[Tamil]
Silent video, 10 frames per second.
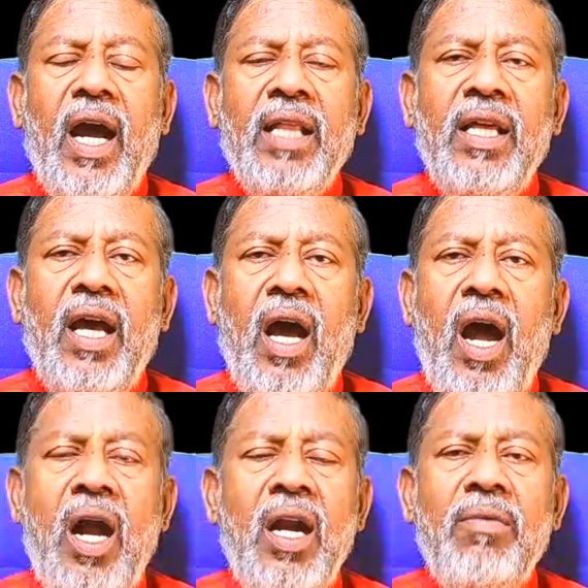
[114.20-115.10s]
அந்த
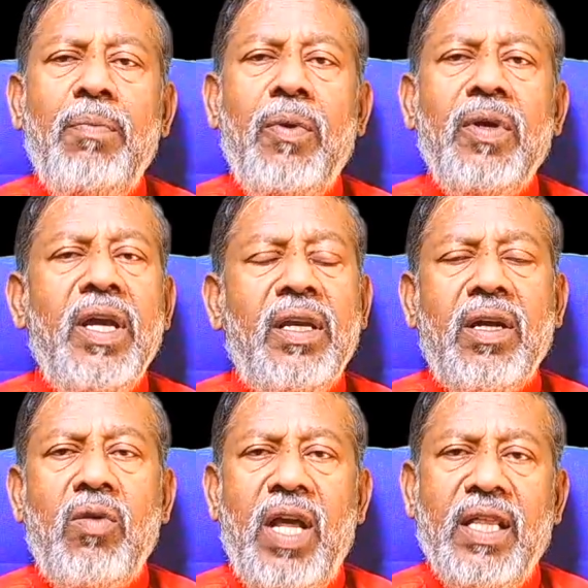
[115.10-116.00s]
ஆணவ போக்கு
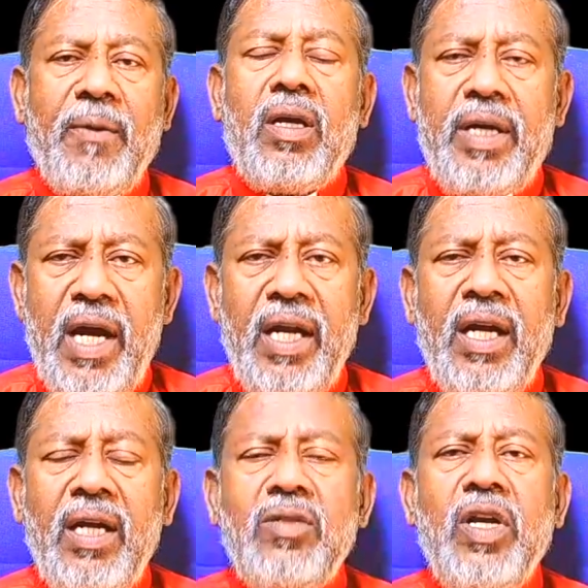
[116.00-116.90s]
இருக்கக்கூடாது
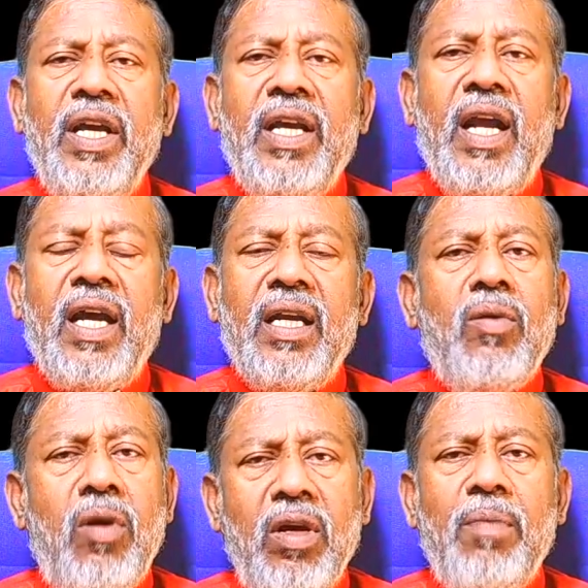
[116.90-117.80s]
கேளுங்கள் சொல்லியிருக்கிறார்
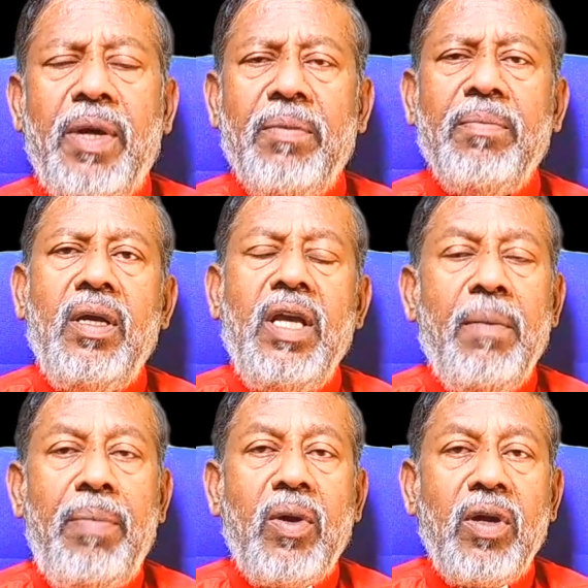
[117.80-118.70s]
கொடுக்கப்படும்
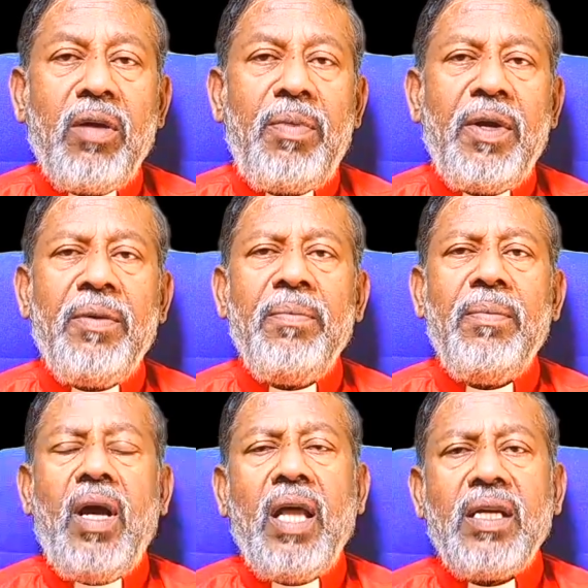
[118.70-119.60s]
எப்ப கொடுக்கப்படும்
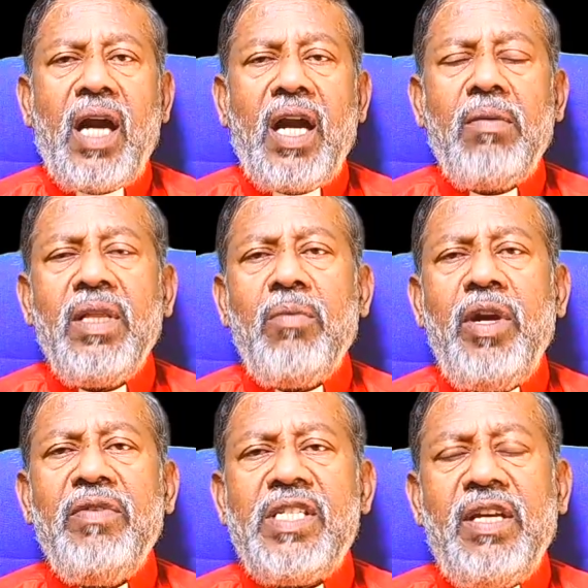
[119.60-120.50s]
அது கடவுள் தான்
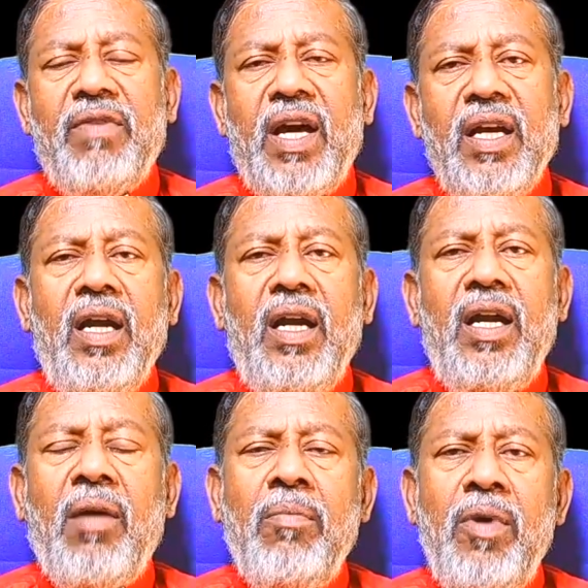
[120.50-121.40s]
முடிவு செய்வார்
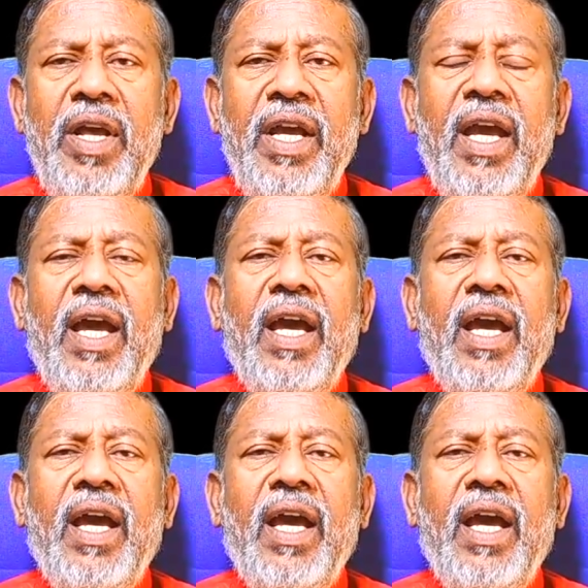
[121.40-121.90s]
நம்முடைய